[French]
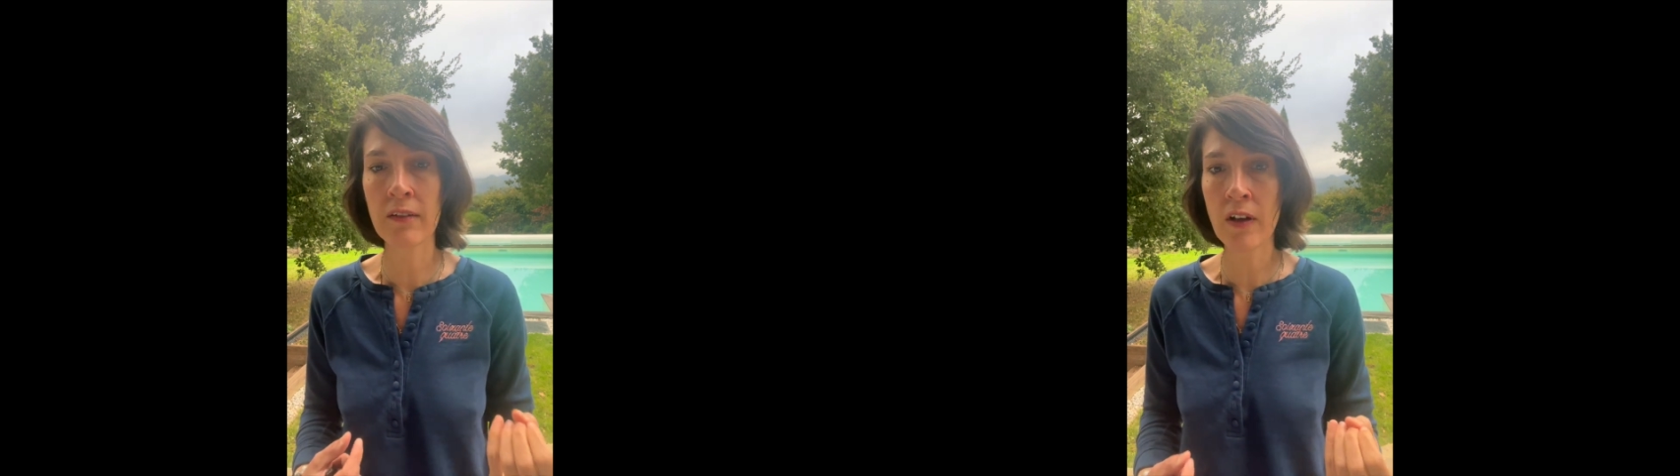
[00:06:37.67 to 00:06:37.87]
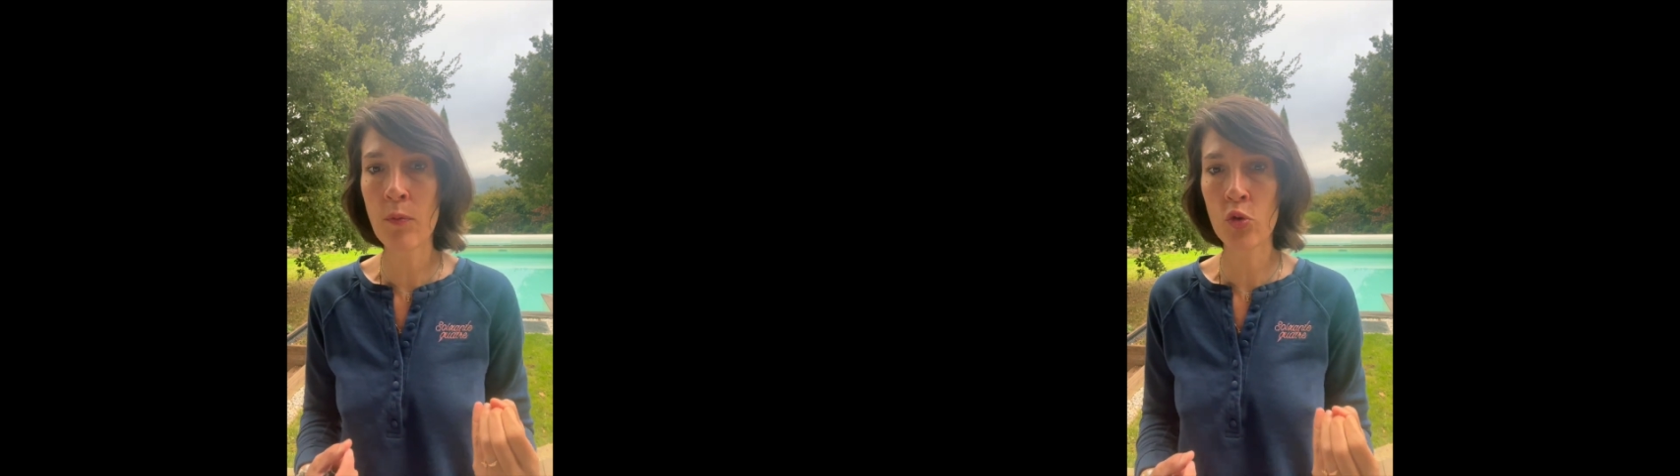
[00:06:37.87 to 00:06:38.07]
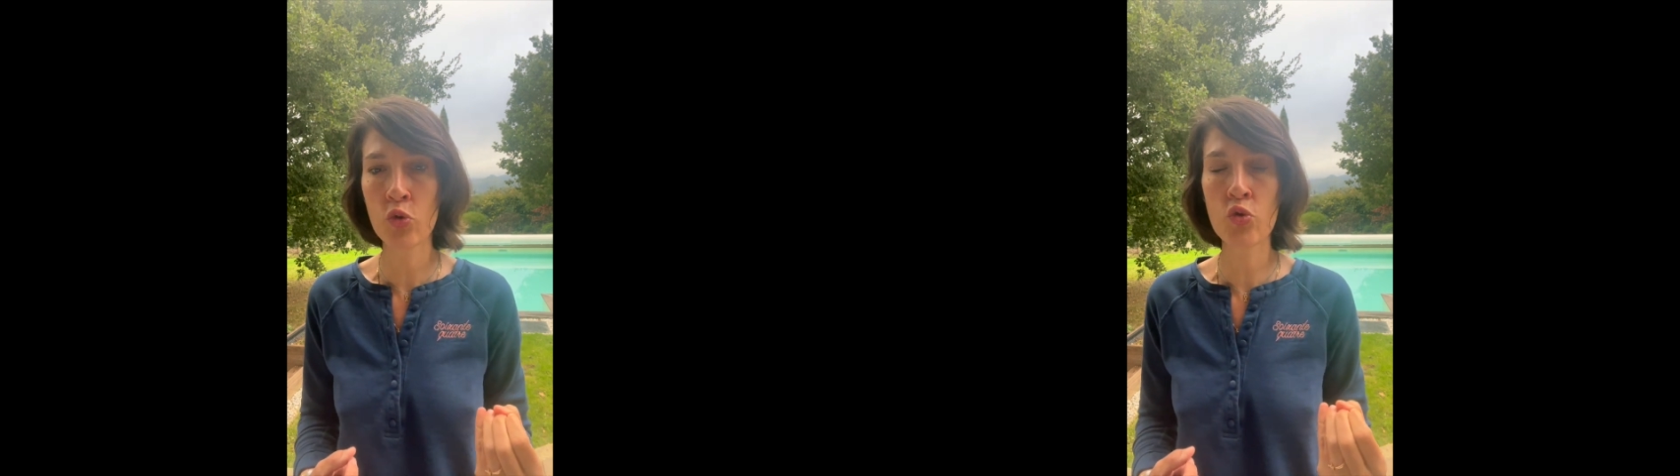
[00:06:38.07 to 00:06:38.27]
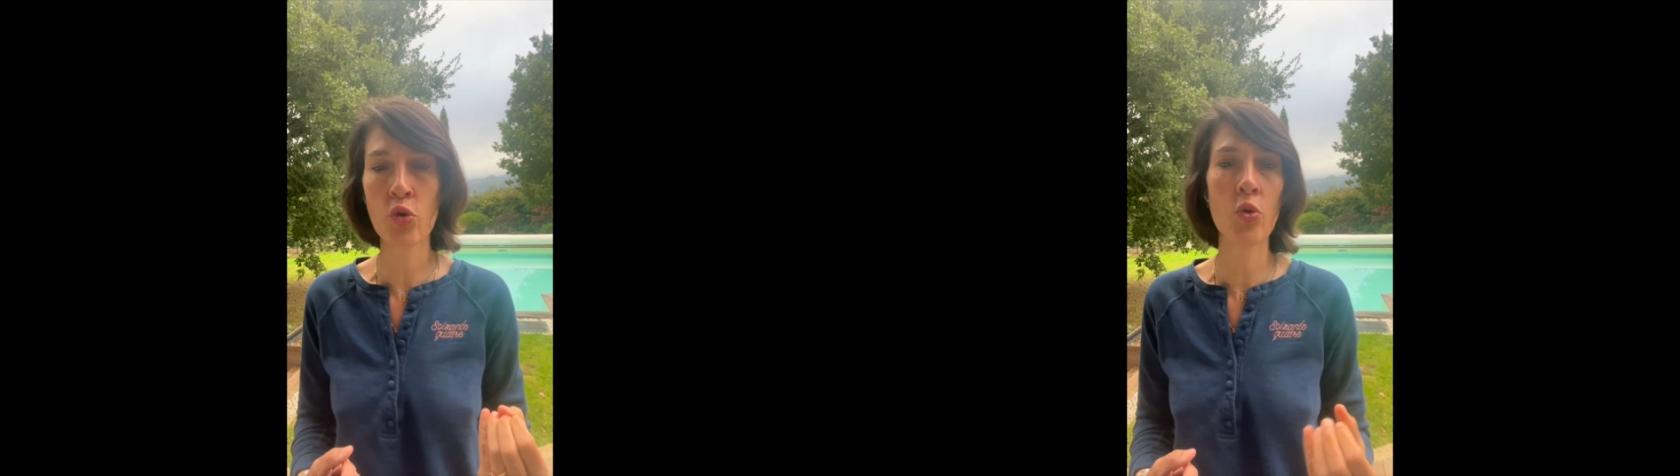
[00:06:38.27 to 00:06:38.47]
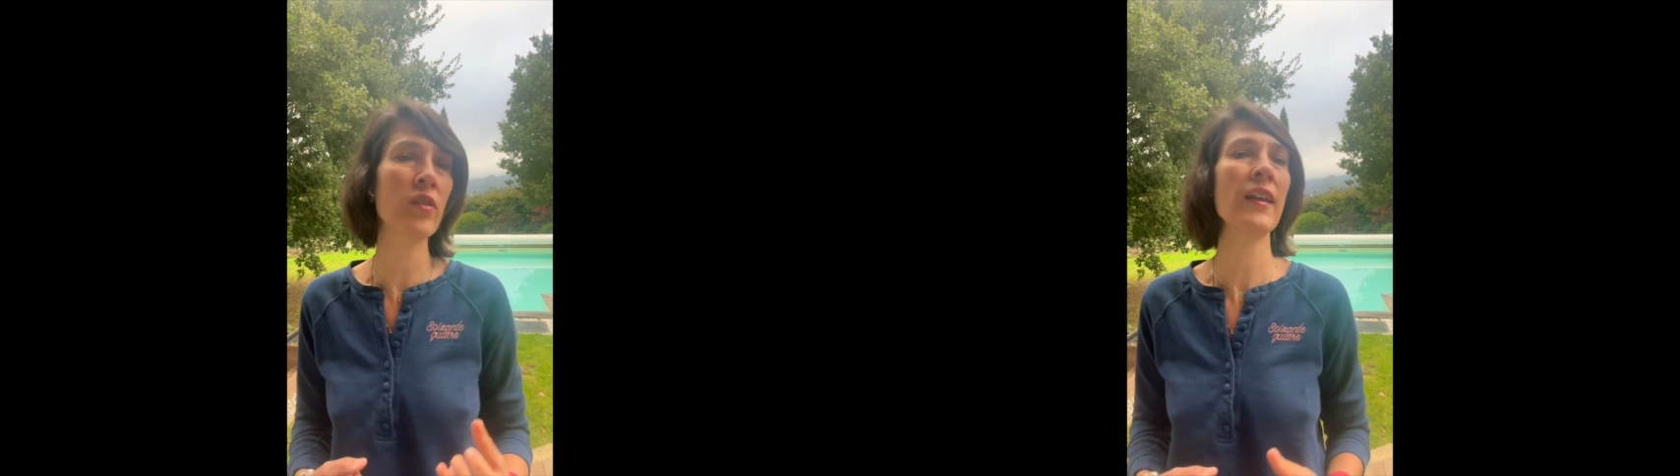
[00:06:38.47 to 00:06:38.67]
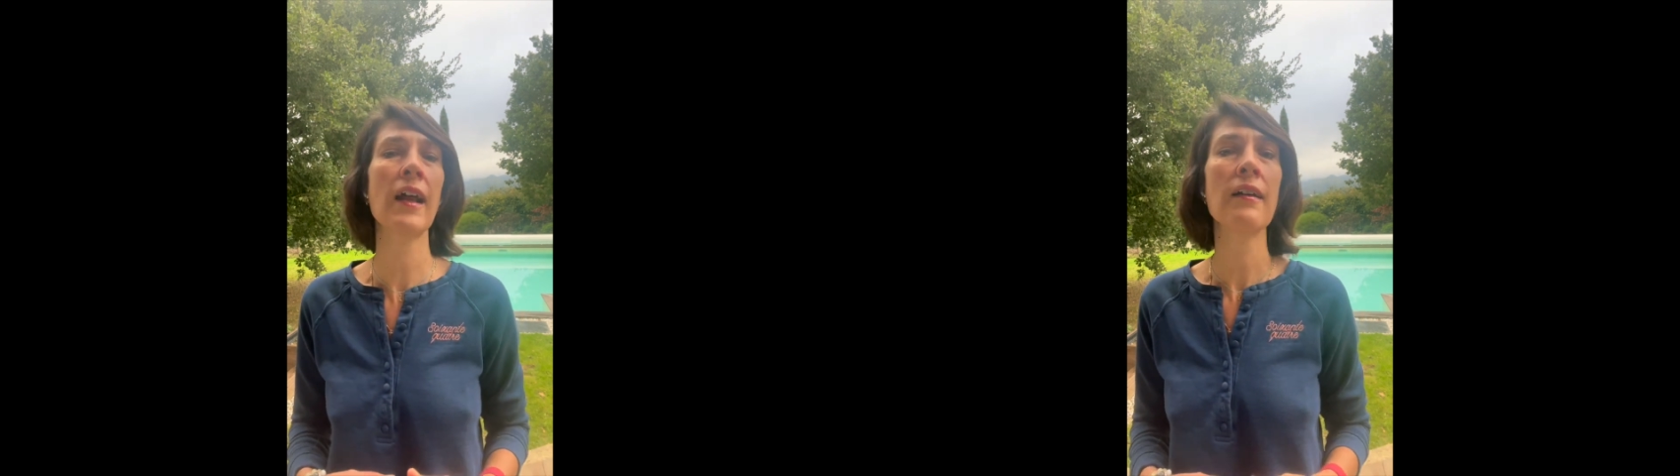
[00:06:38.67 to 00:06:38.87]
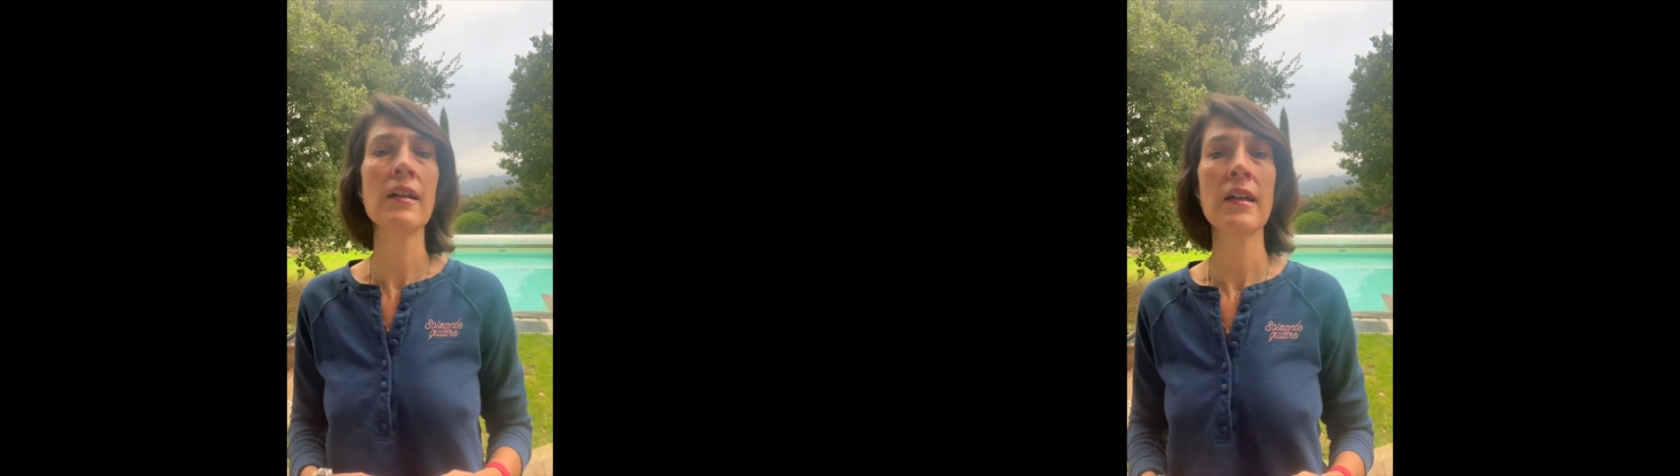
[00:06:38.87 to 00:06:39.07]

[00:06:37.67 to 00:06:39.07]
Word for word: vraiment tout ce côté-là